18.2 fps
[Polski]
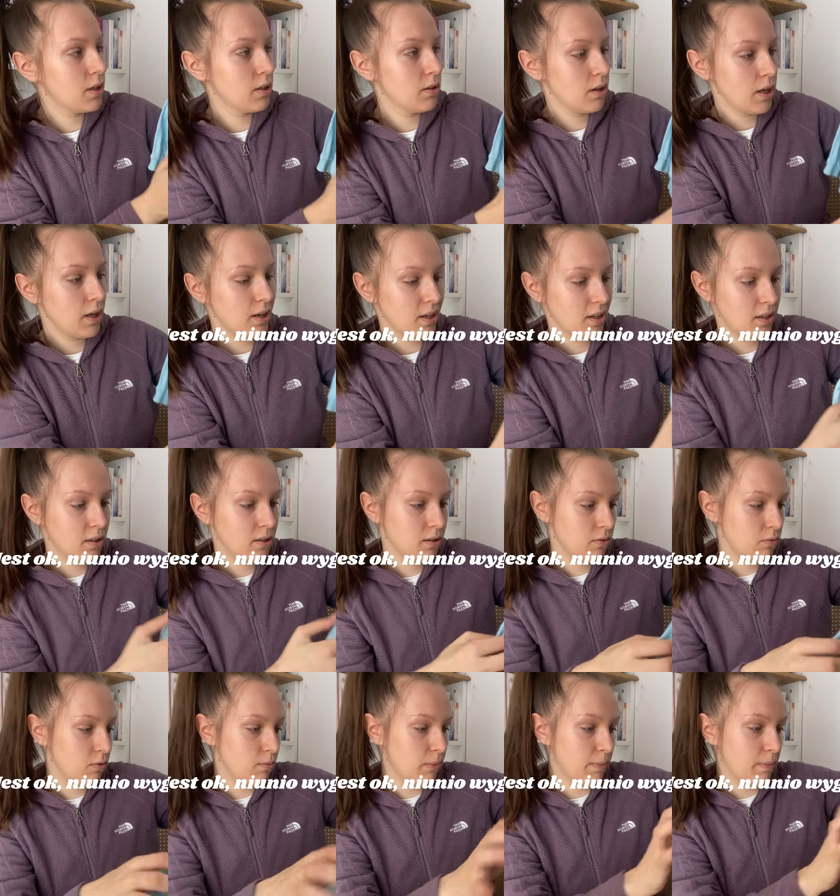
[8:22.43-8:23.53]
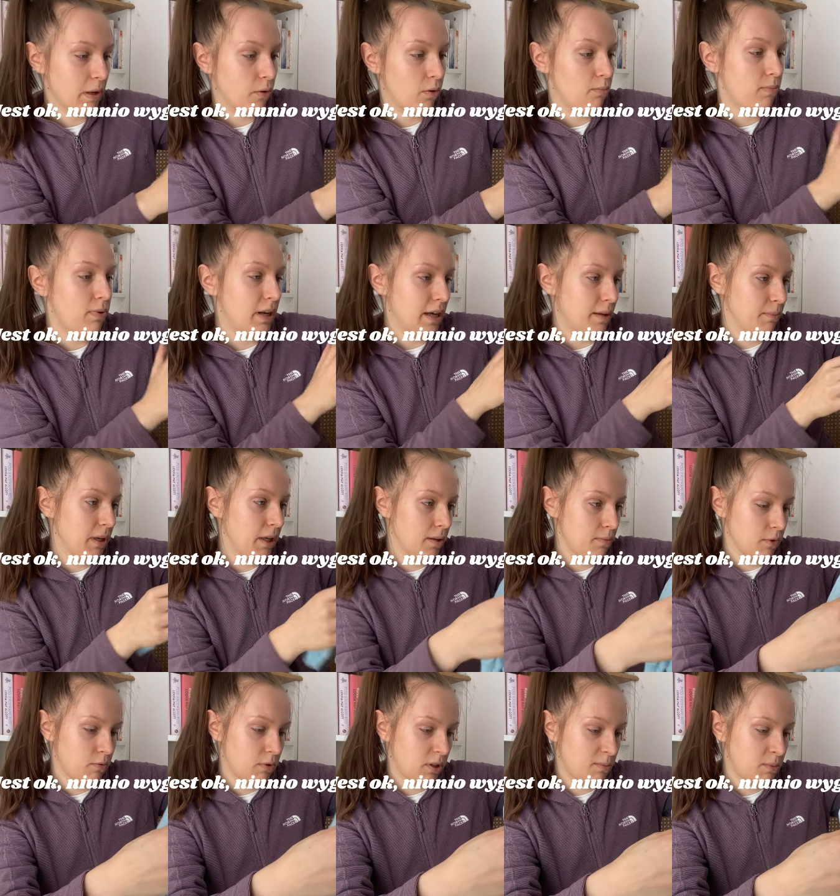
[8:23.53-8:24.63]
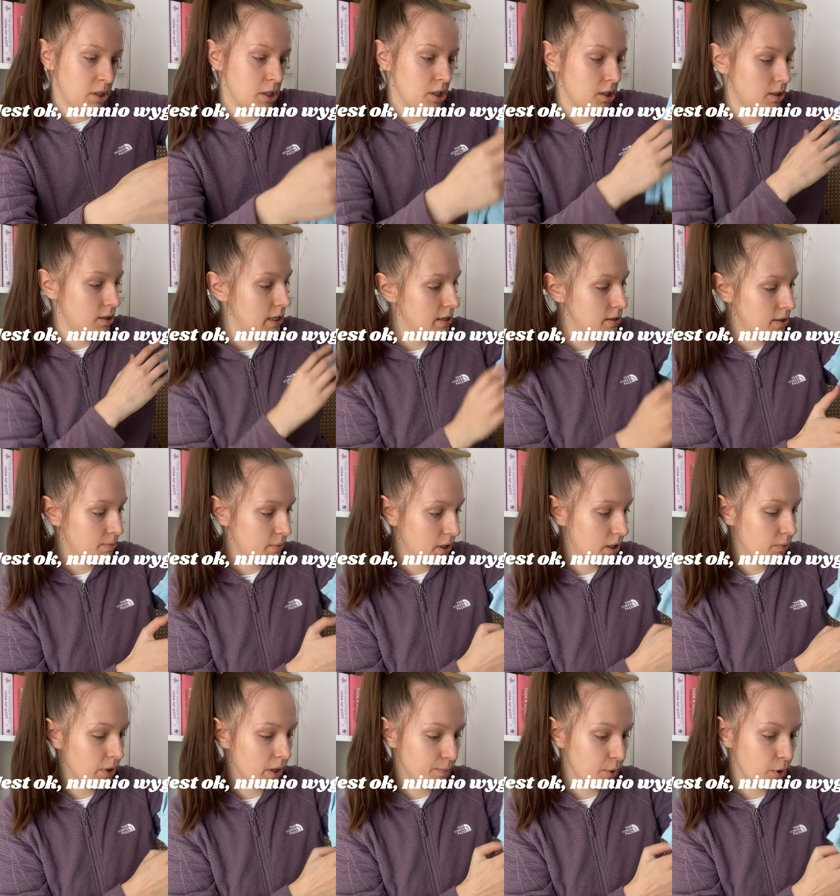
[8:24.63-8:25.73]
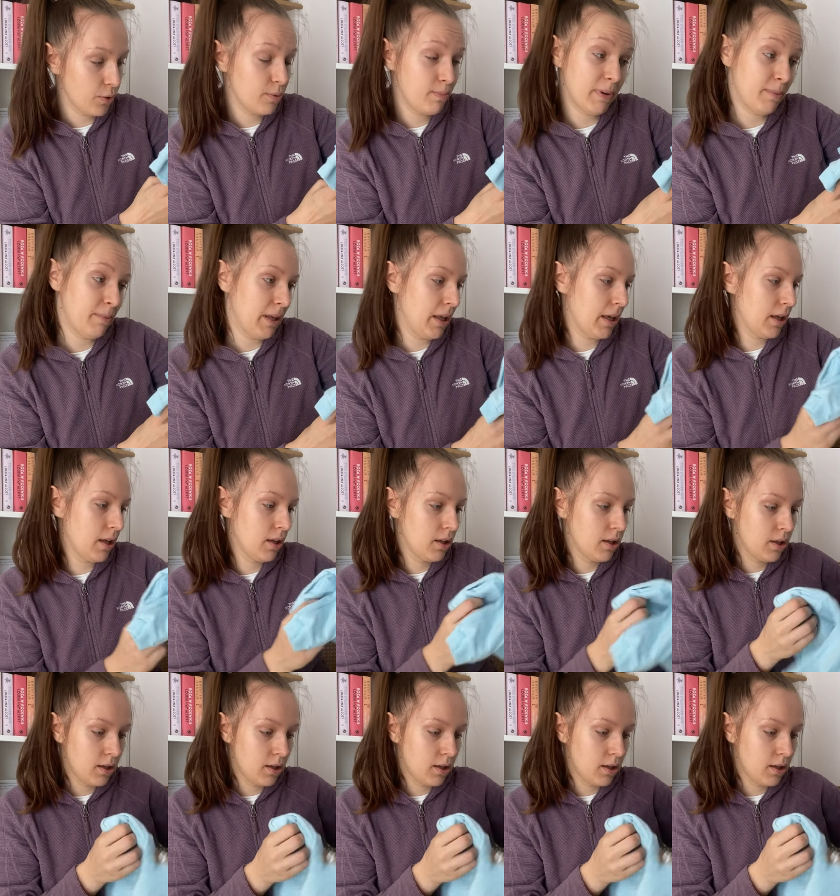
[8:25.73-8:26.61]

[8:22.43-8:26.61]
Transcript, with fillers: no ale tu ma małą plamkę, która myślę, że zejdzie mydełkiem do odplamienia